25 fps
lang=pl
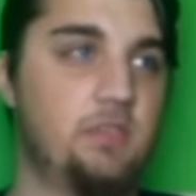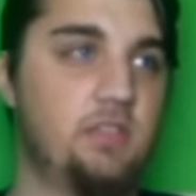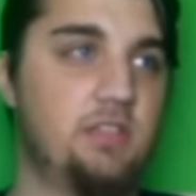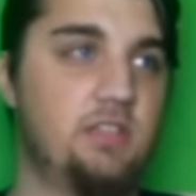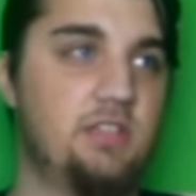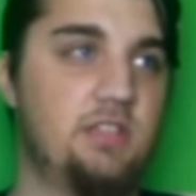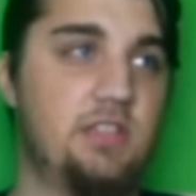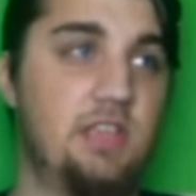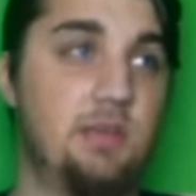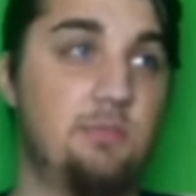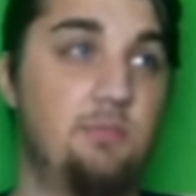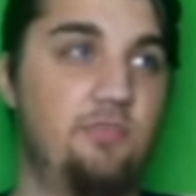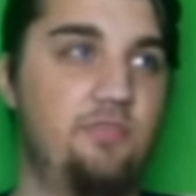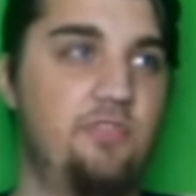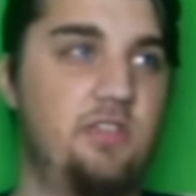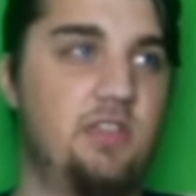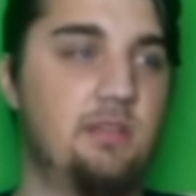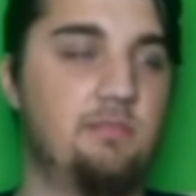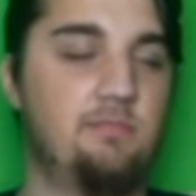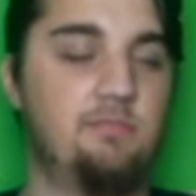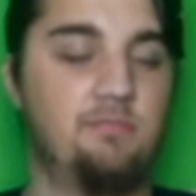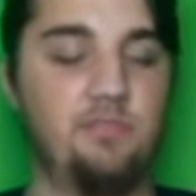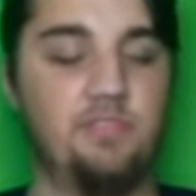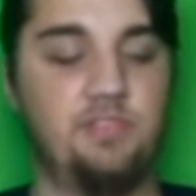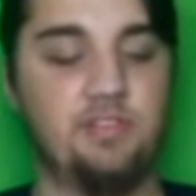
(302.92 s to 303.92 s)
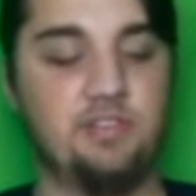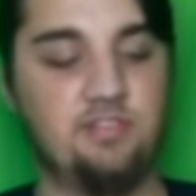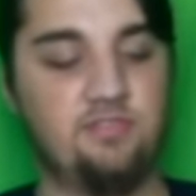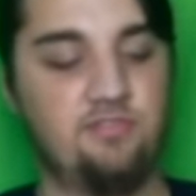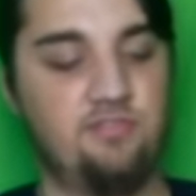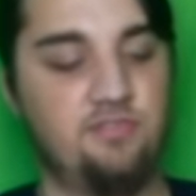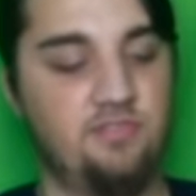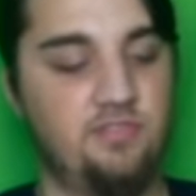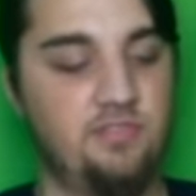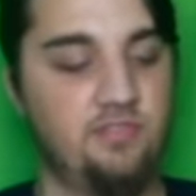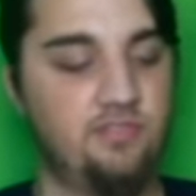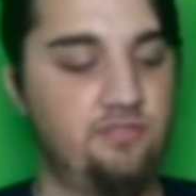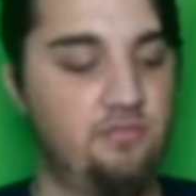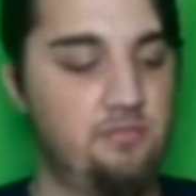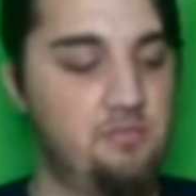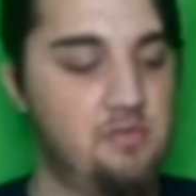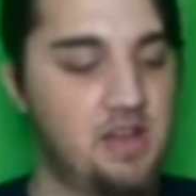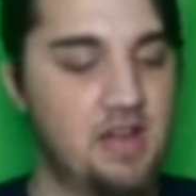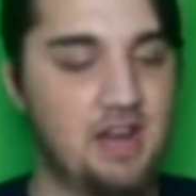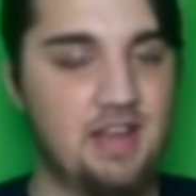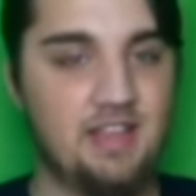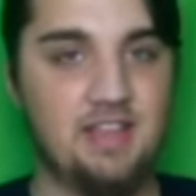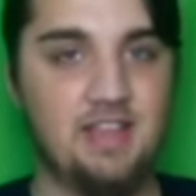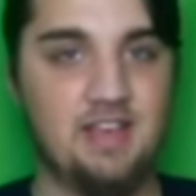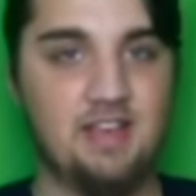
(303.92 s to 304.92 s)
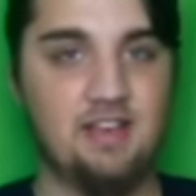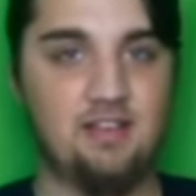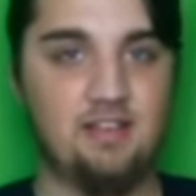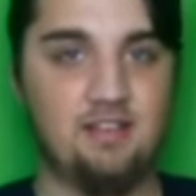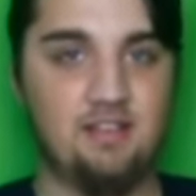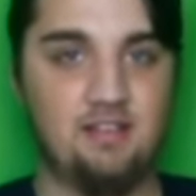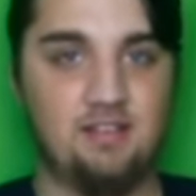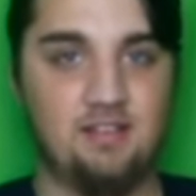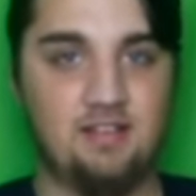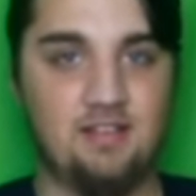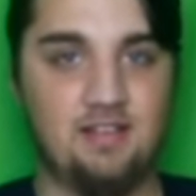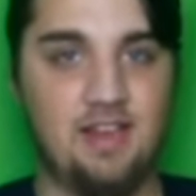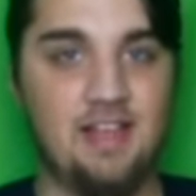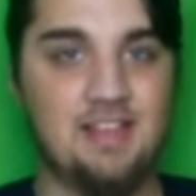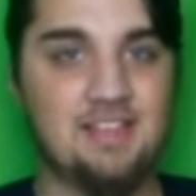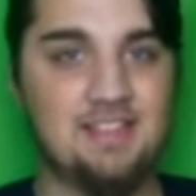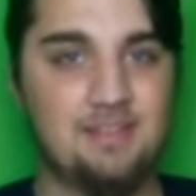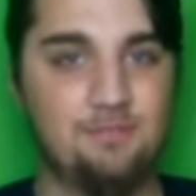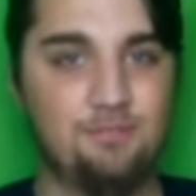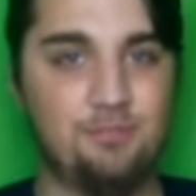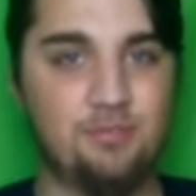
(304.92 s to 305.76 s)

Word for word: czy nie mówiłem, do, do wybierania klasy